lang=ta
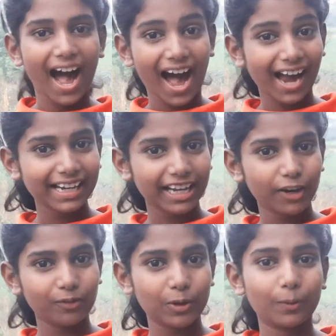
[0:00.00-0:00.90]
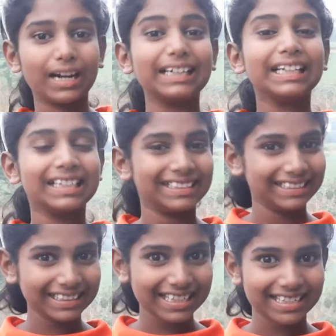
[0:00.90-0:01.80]
ஹாய் எவ்ரி ஒன்
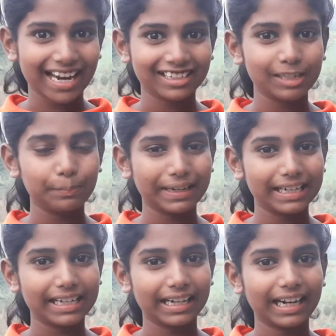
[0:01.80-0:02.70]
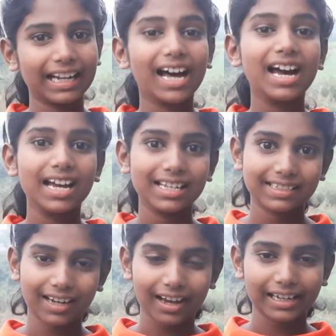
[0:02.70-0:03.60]
இந்த சேனல் பேர் என்னென்னா
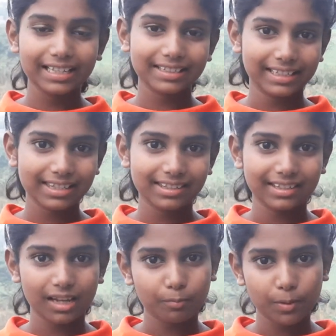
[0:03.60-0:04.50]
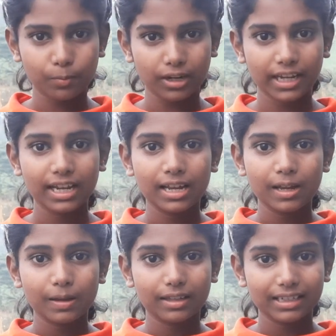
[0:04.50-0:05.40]
சார்லஸ் கிட்ஸ் தர்மபுரி
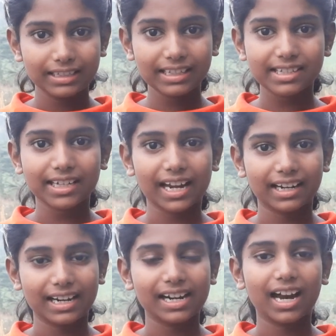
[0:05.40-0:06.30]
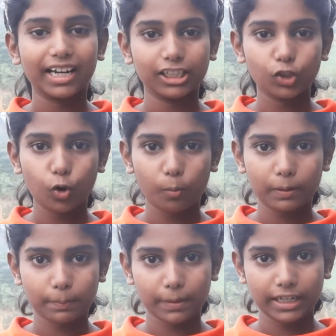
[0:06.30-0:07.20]
இந்த சேனலை நாங்கள் எதுக்கு
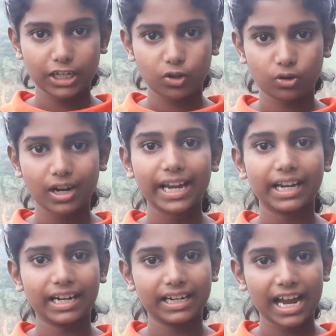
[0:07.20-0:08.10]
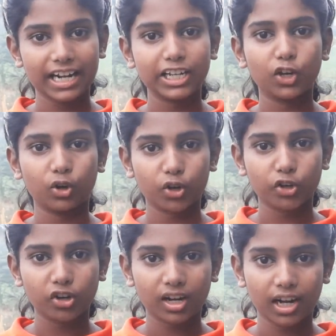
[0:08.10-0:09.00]
ஓப்பன் பண்ணியிருக்கோன்னா எங்கள் டேடி
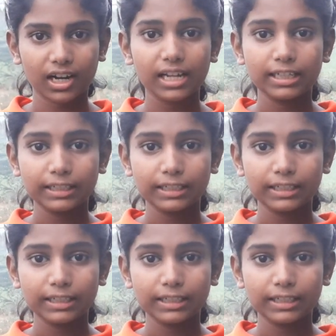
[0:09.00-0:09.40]
கொரோனானால்